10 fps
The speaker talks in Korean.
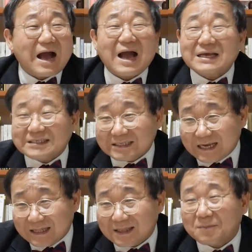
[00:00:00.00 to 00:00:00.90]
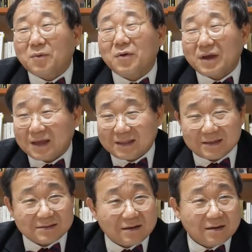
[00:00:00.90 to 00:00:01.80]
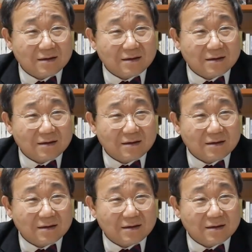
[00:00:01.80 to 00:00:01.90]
아가씨한테 보여야 되죠.